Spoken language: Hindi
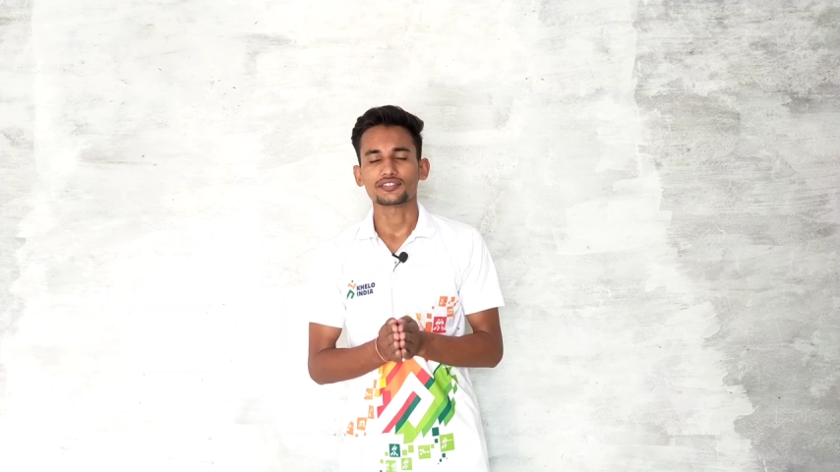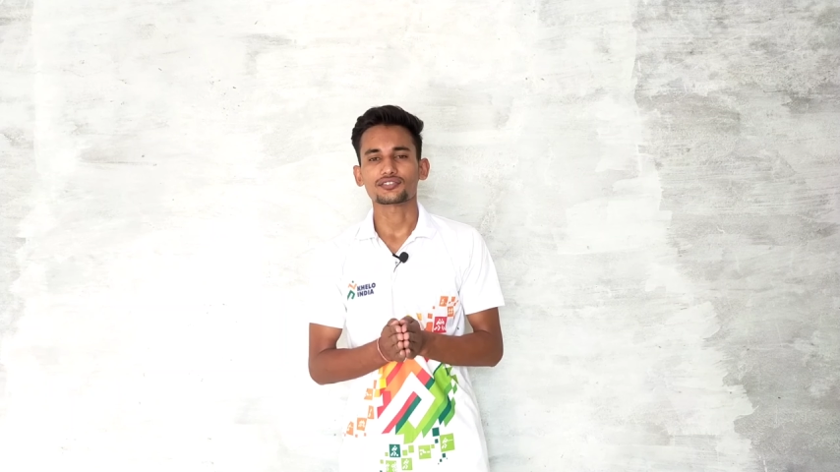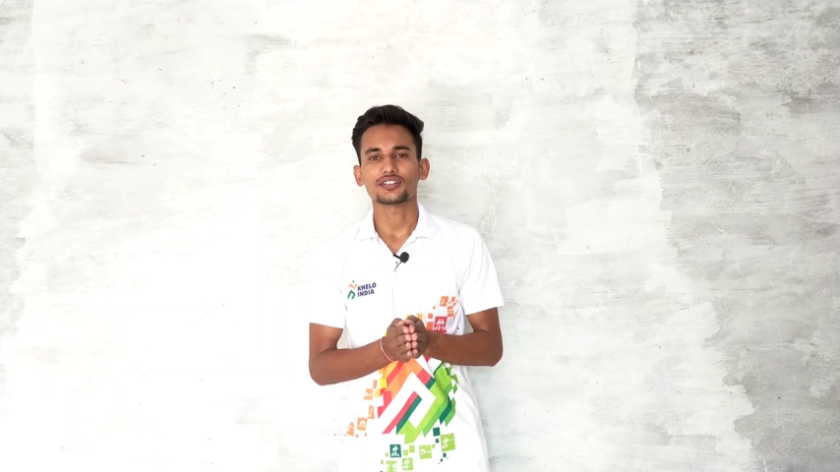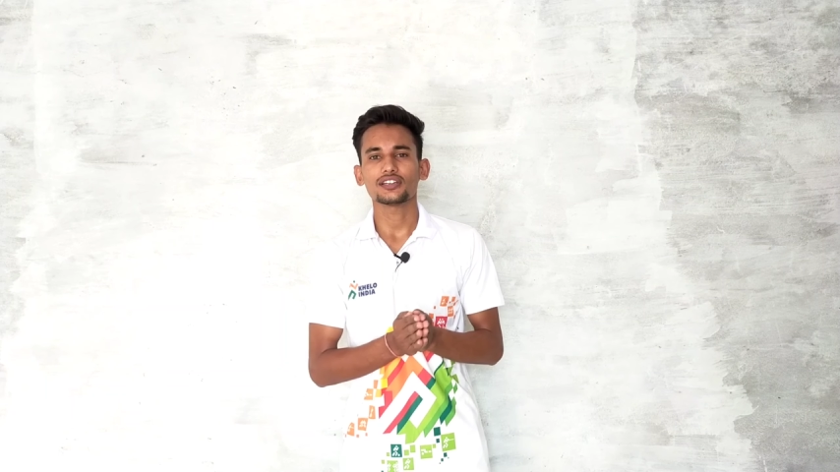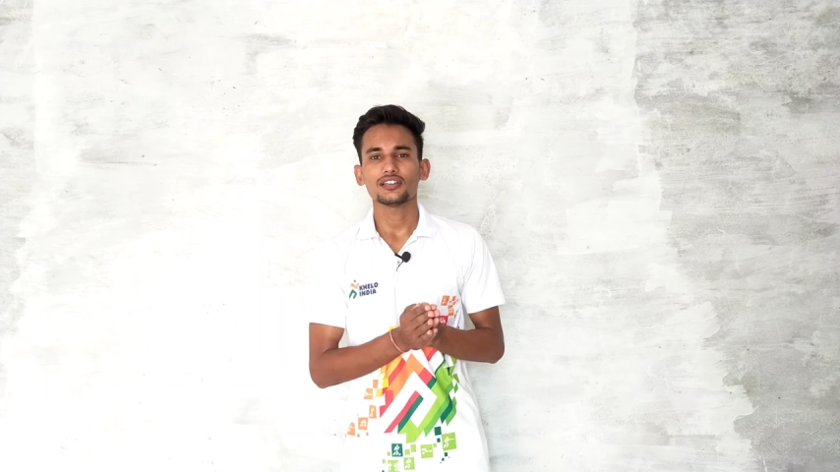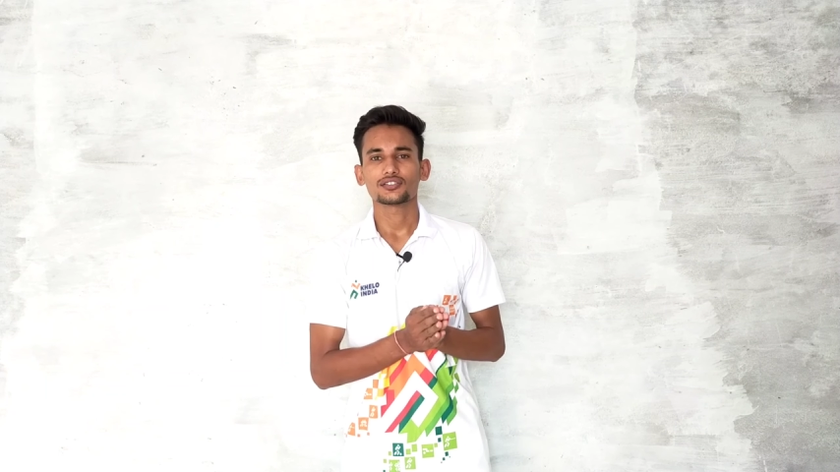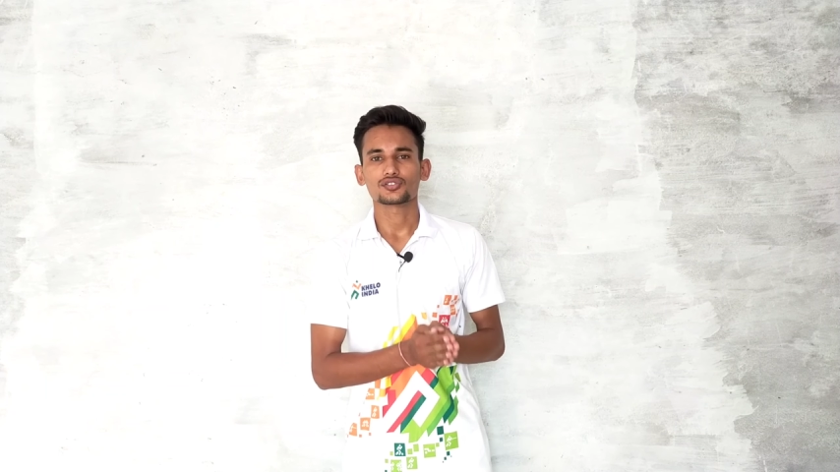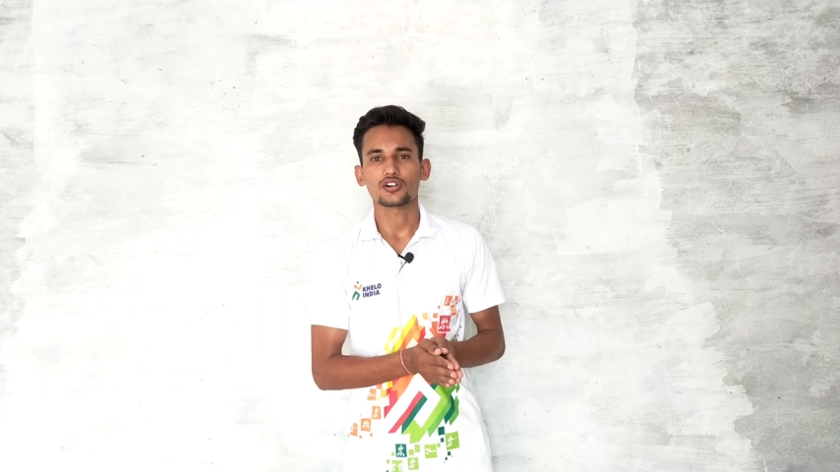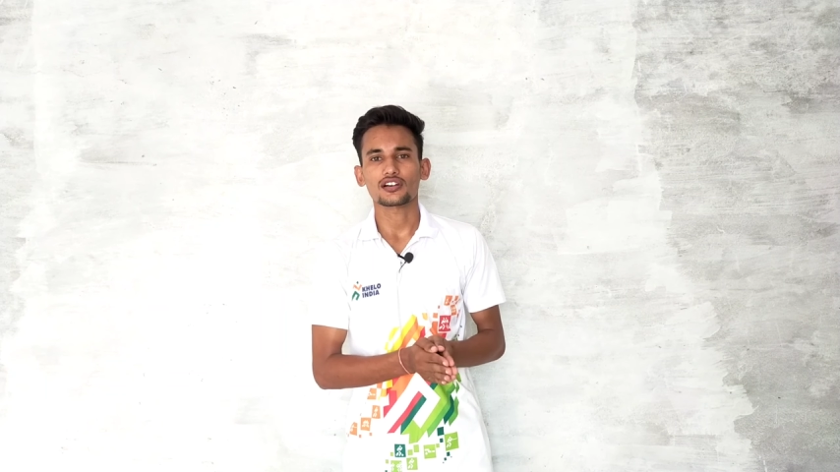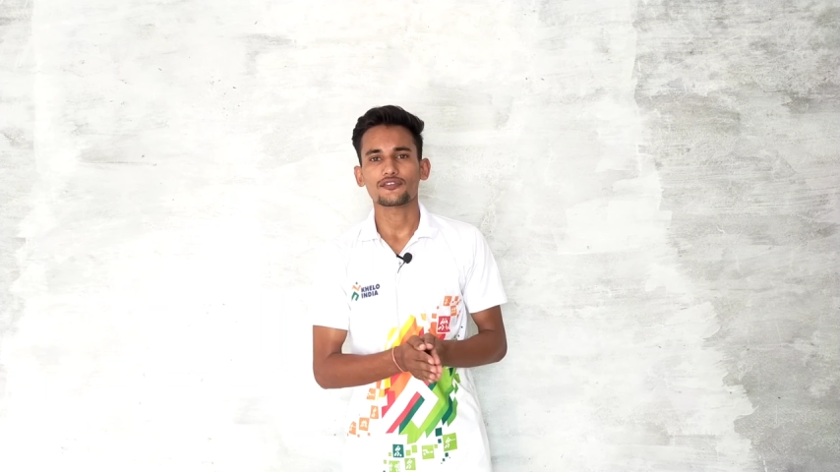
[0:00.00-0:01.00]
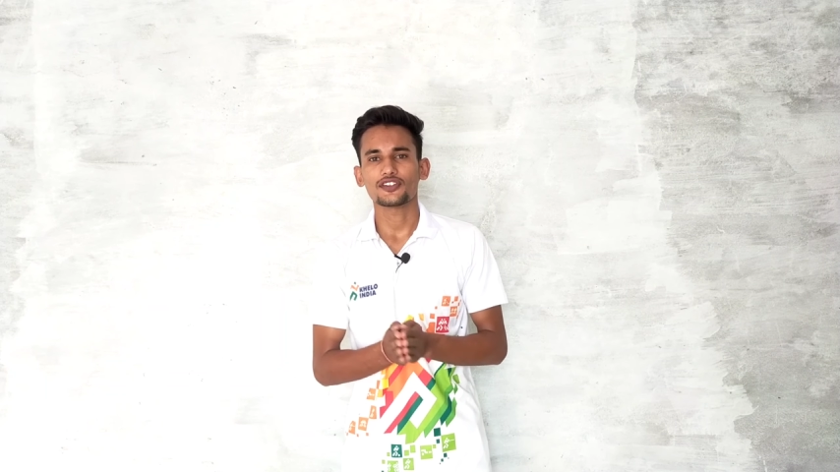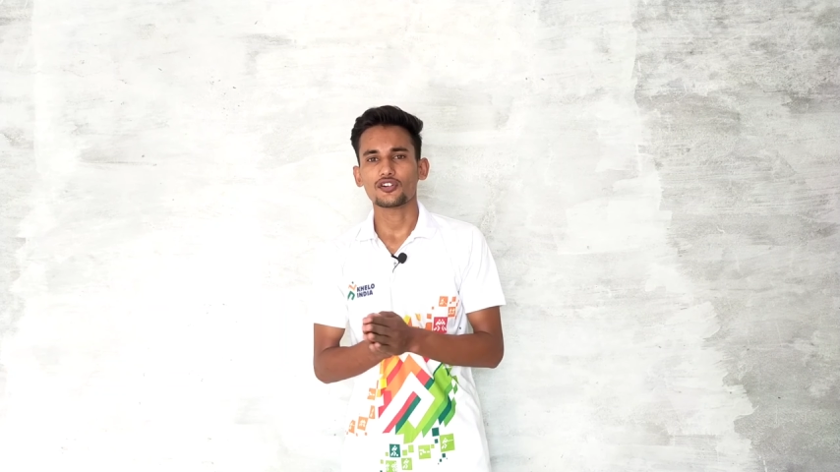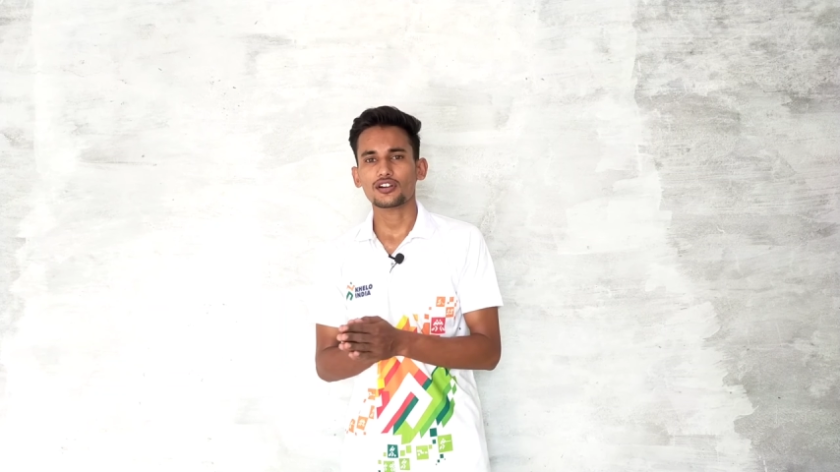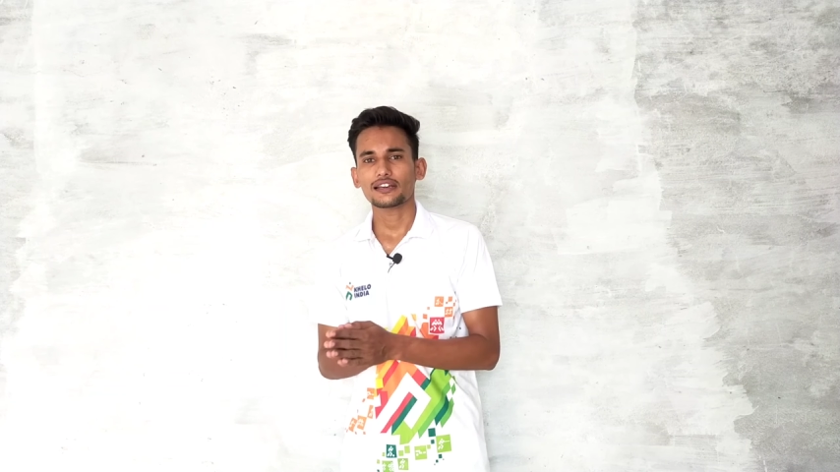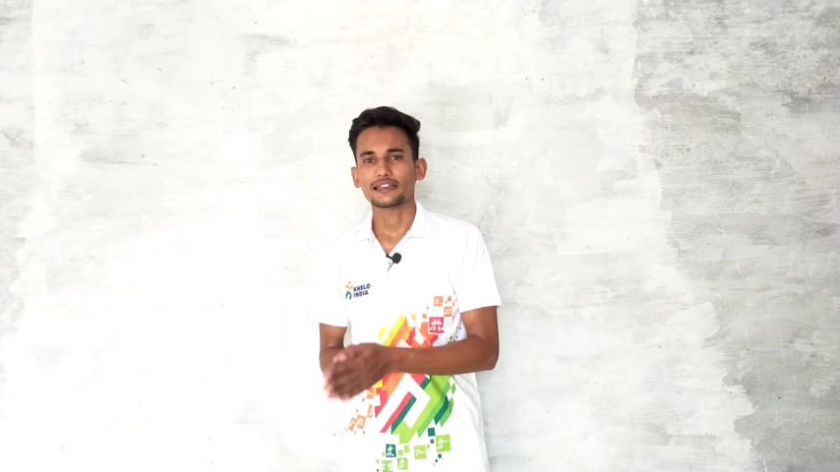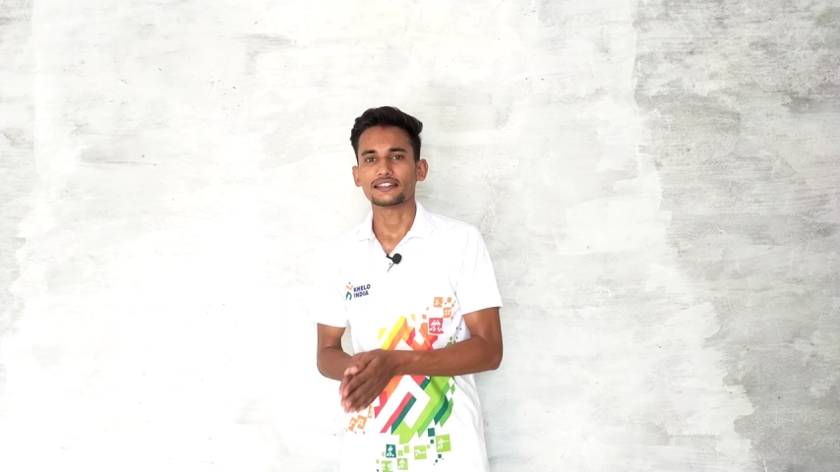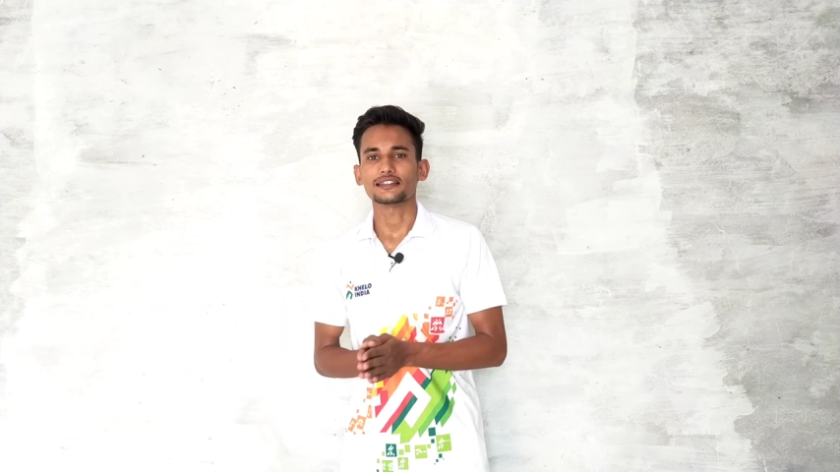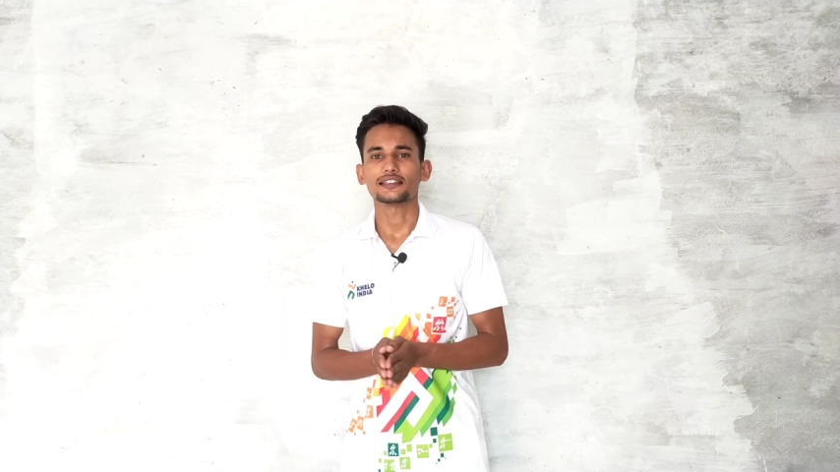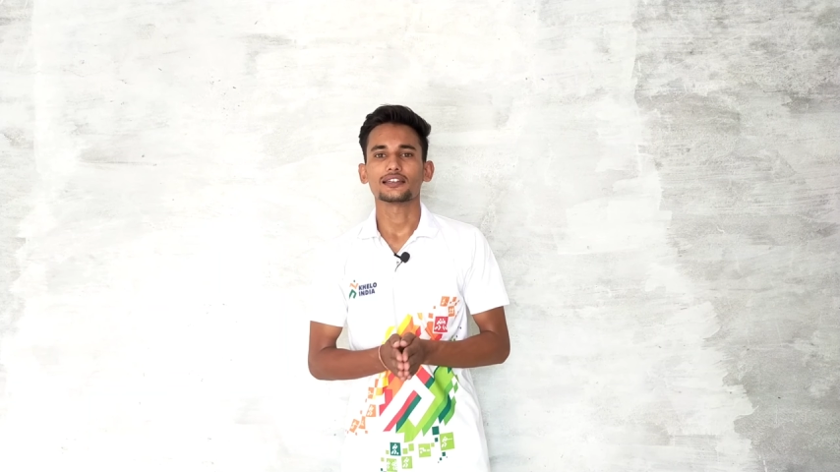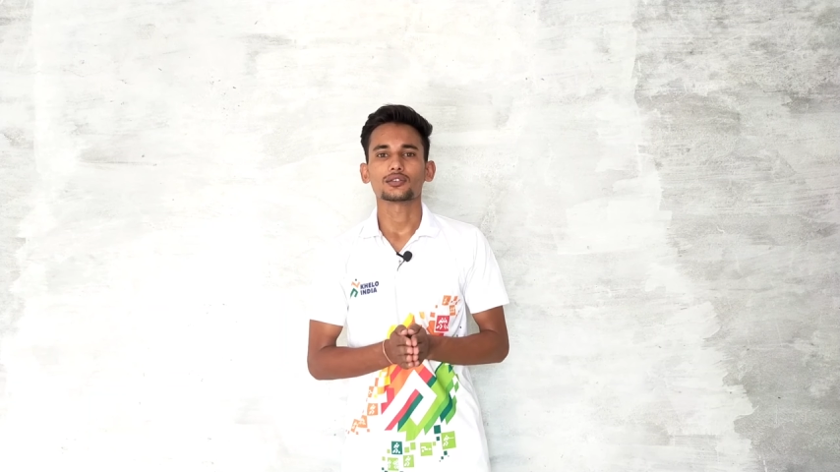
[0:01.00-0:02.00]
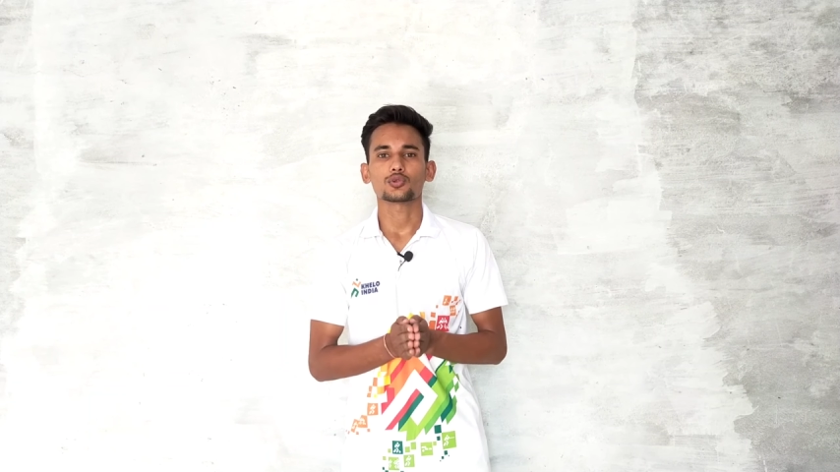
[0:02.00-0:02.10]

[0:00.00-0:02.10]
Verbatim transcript: हिस्ट्री जोग्राफी और हिंदी